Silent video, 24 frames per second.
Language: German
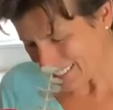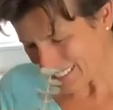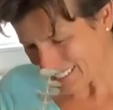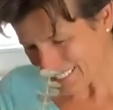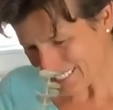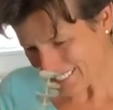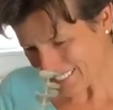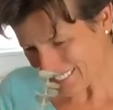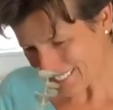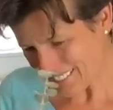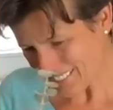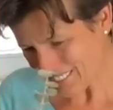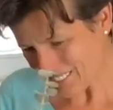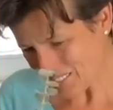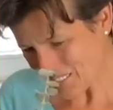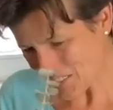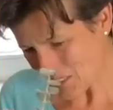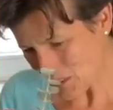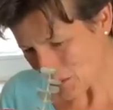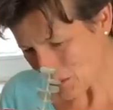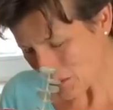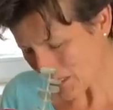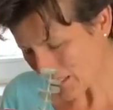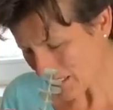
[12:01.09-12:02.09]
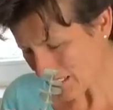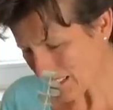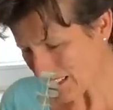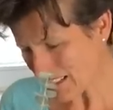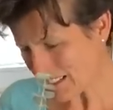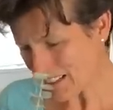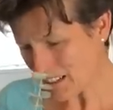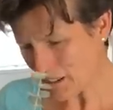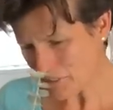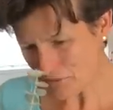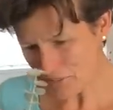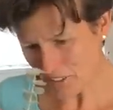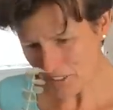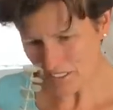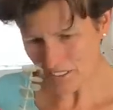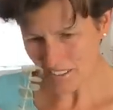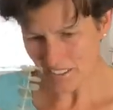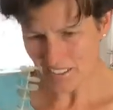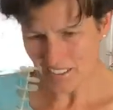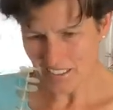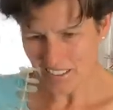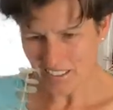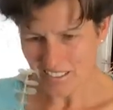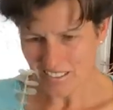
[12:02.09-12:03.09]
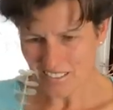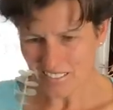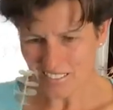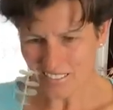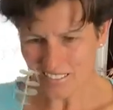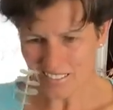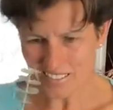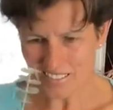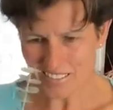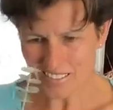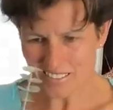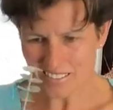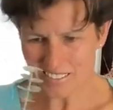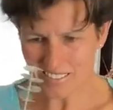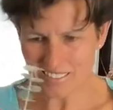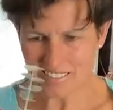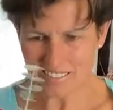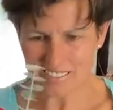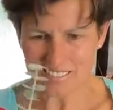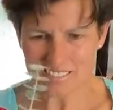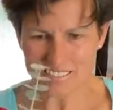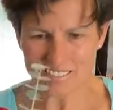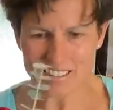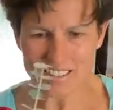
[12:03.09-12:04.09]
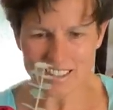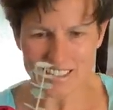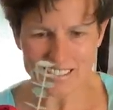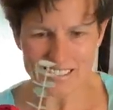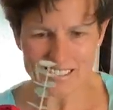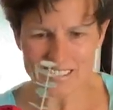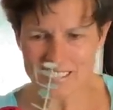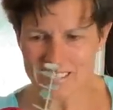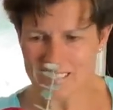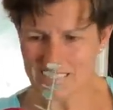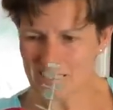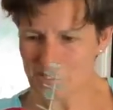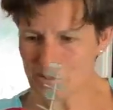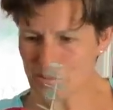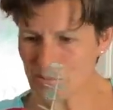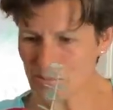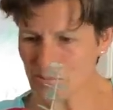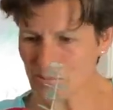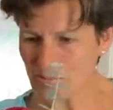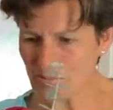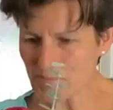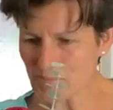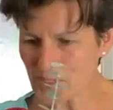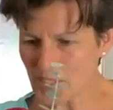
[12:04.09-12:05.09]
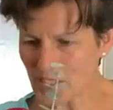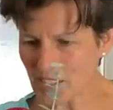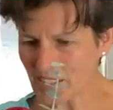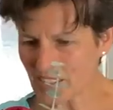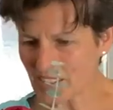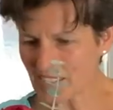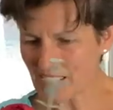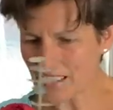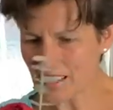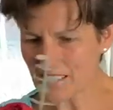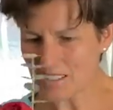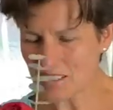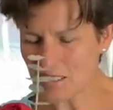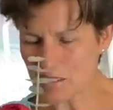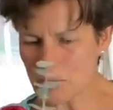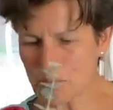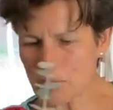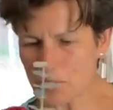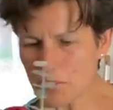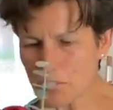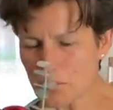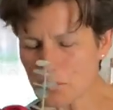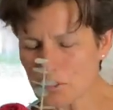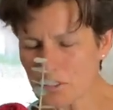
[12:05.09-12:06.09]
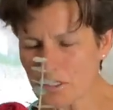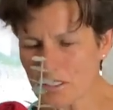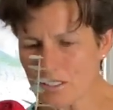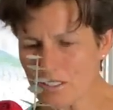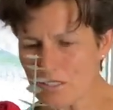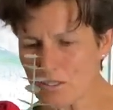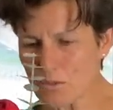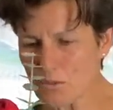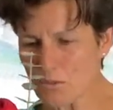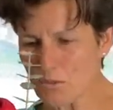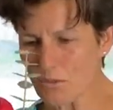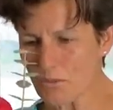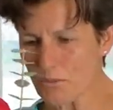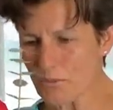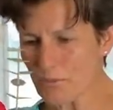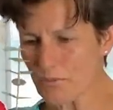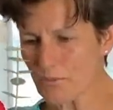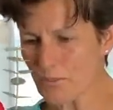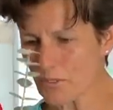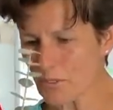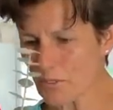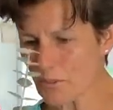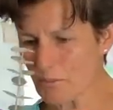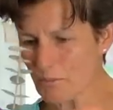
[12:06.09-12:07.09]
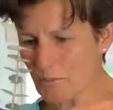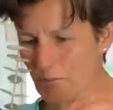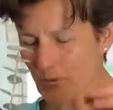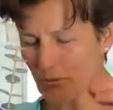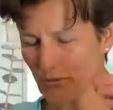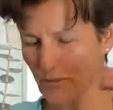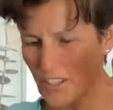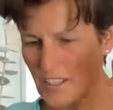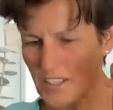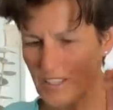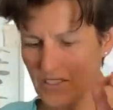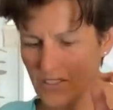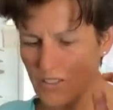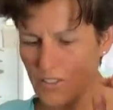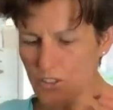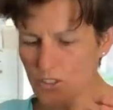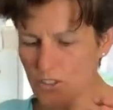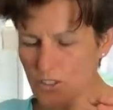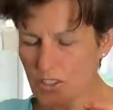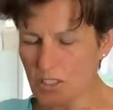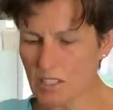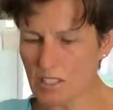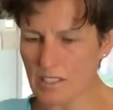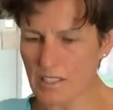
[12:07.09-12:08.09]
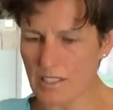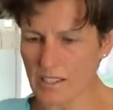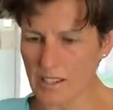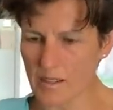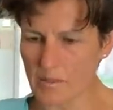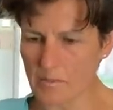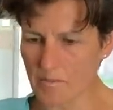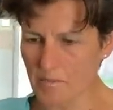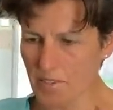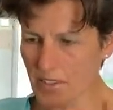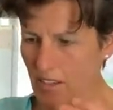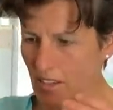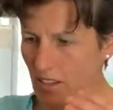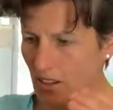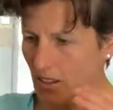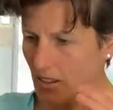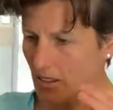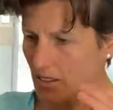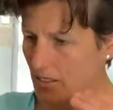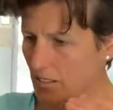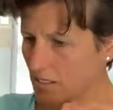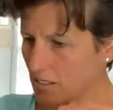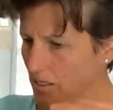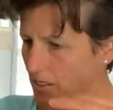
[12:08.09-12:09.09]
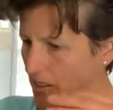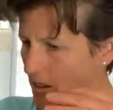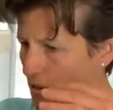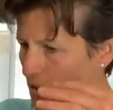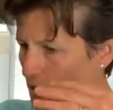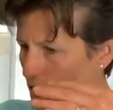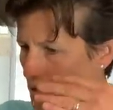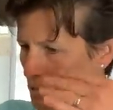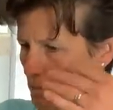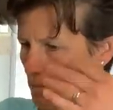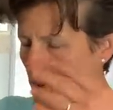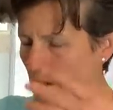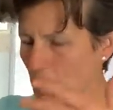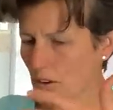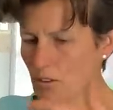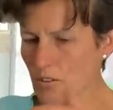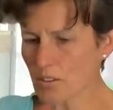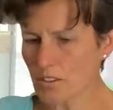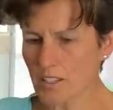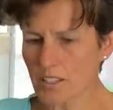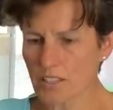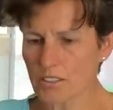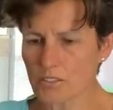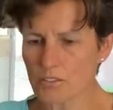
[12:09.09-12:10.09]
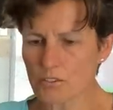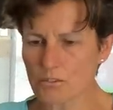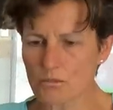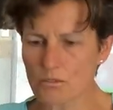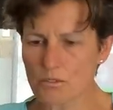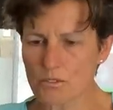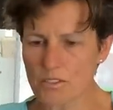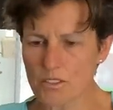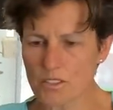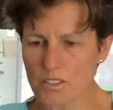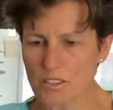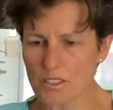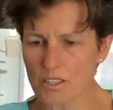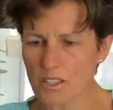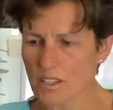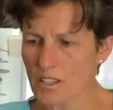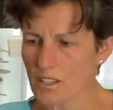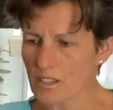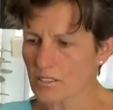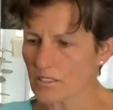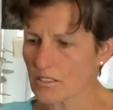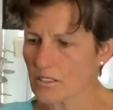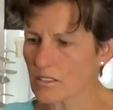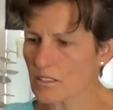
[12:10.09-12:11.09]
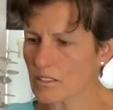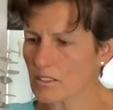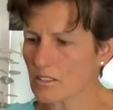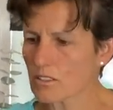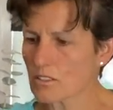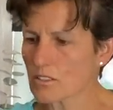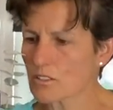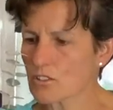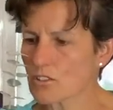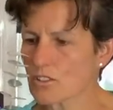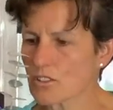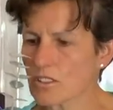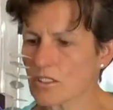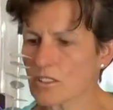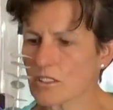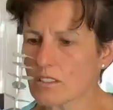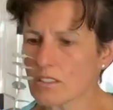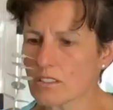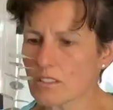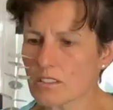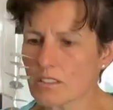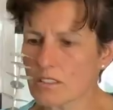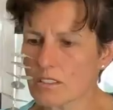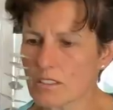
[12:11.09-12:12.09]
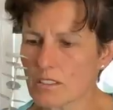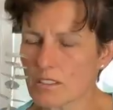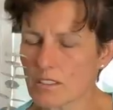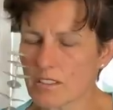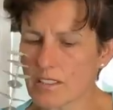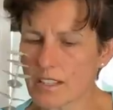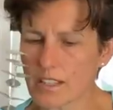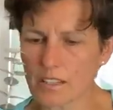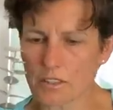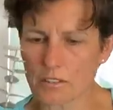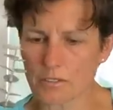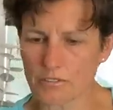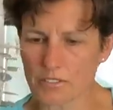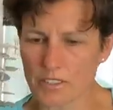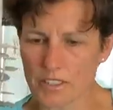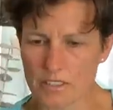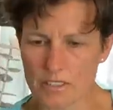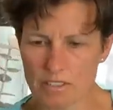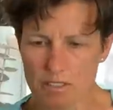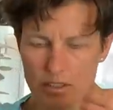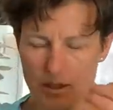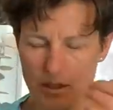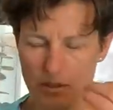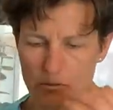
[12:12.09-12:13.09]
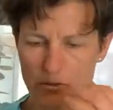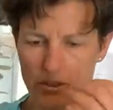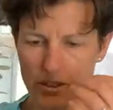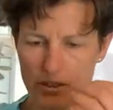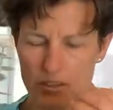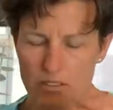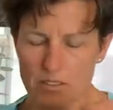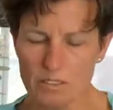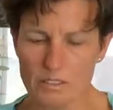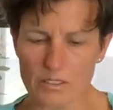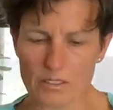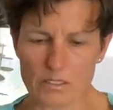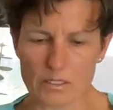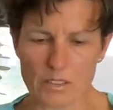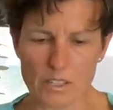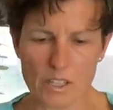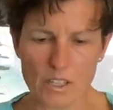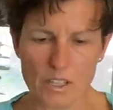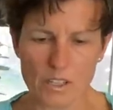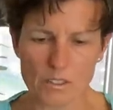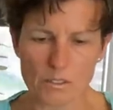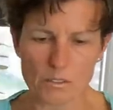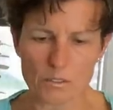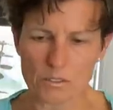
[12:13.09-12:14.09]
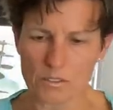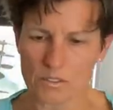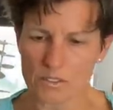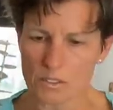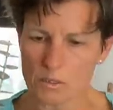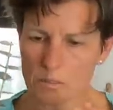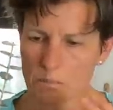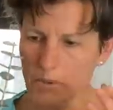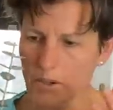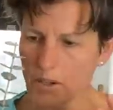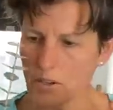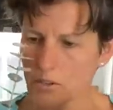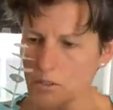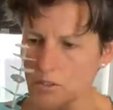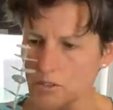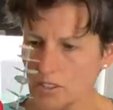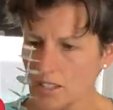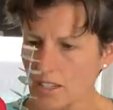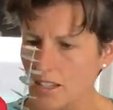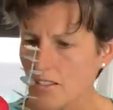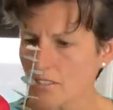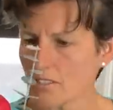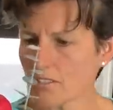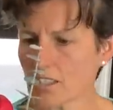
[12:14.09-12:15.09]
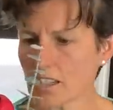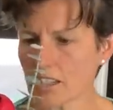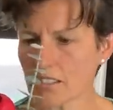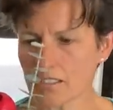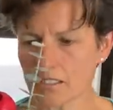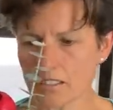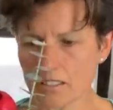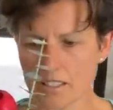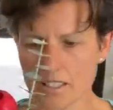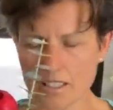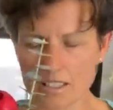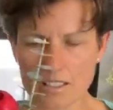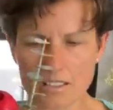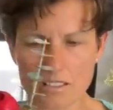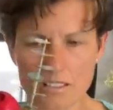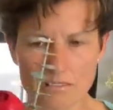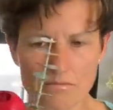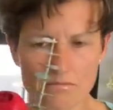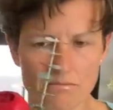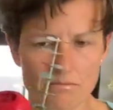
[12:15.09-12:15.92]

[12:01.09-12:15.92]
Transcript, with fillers: ähm, zu der Karaffe. Und da diese, da, da diese Peonien so ähm, feste Stiele haben, seht ihr auch, die brauchen keine Stütze. Die, die stehen hier knackfest einfach drin und ihr braucht keinen weiteren Halt.